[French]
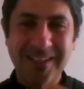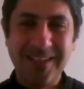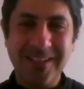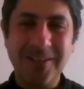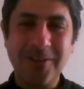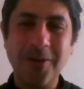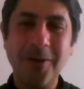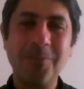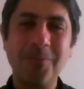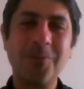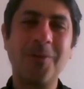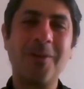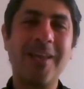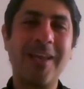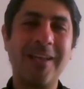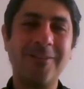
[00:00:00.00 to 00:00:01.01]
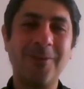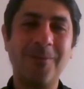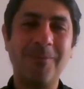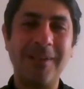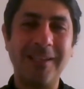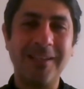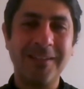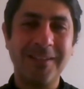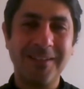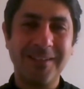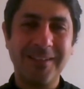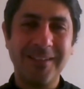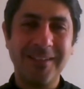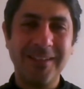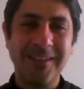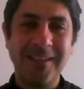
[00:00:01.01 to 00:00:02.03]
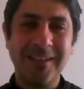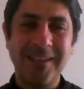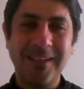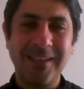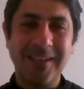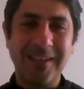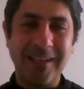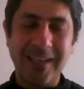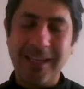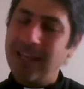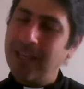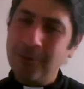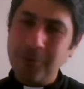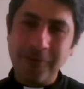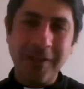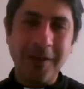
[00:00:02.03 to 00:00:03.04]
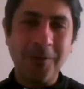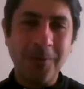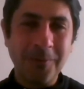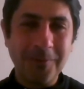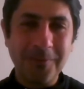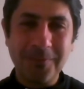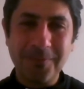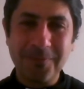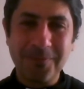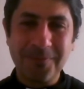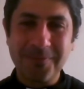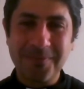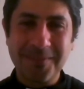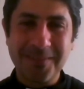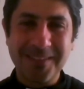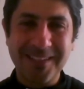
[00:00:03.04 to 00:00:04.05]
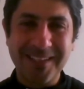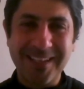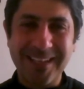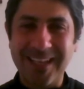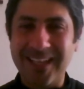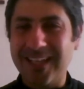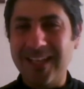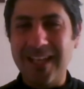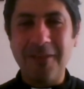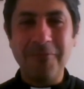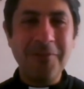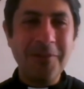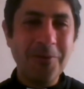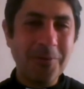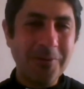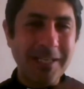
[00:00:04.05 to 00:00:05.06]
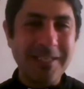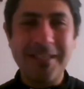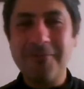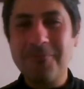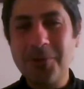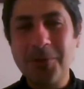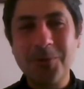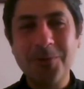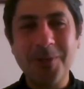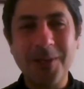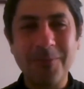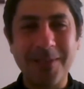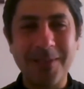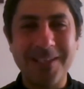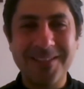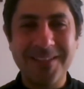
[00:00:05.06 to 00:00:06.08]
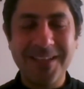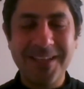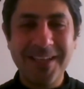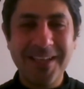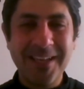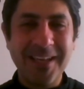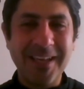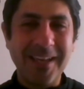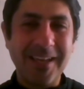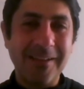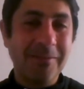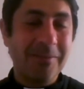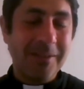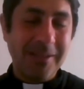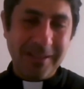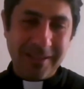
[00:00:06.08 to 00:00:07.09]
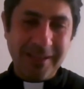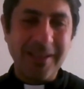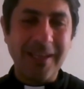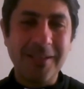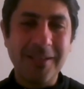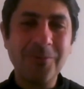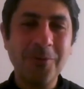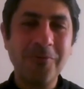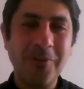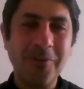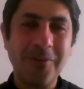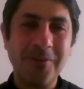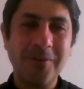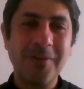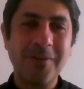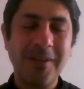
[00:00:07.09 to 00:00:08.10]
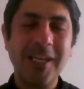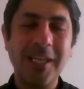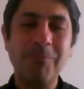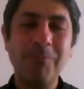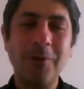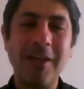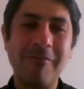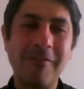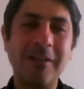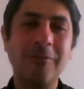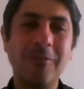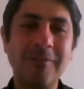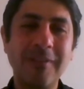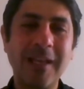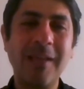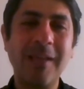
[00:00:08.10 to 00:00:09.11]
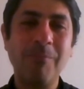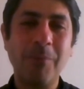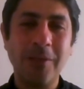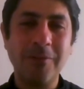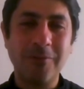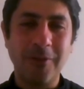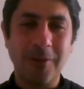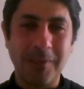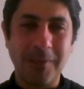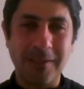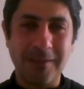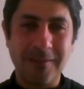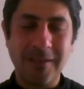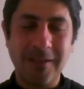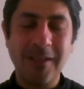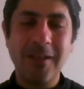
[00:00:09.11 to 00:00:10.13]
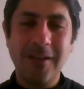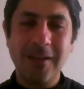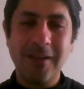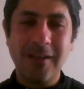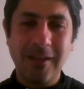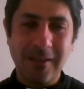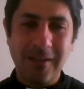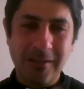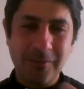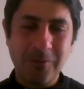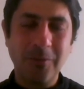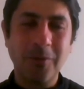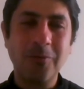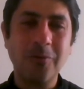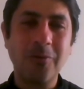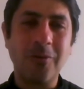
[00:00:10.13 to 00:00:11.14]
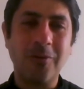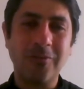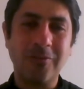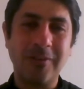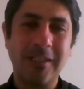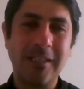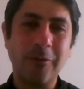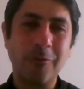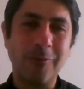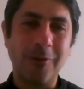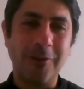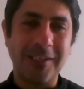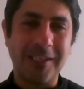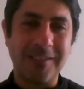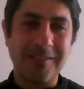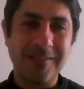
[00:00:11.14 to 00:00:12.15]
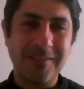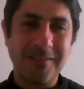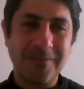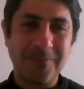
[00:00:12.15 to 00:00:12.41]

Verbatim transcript: comme ce grain de blé. Et nous verrons. La vie nous réserve beaucoup de surprises. Et souvent, il peut y avoir de très bonnes surprises, surtout quand on adopte le Christ.